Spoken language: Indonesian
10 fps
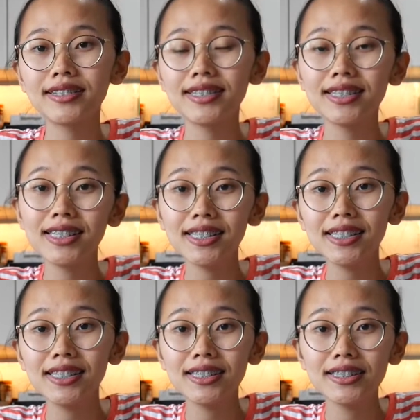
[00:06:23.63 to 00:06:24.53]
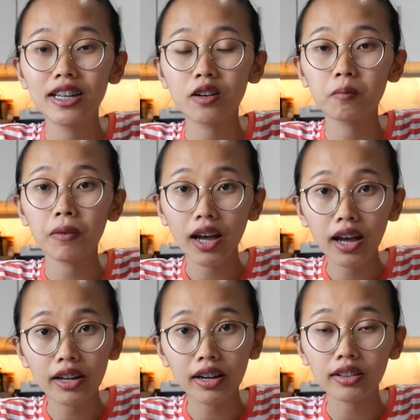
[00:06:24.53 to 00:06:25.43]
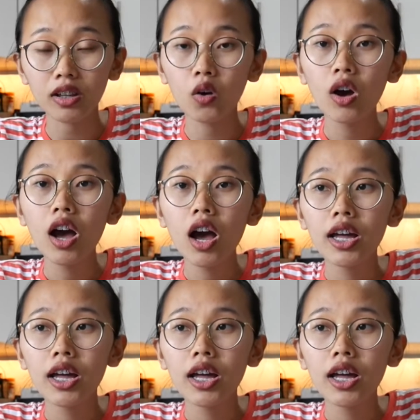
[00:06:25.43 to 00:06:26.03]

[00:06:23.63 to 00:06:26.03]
di Jerman atau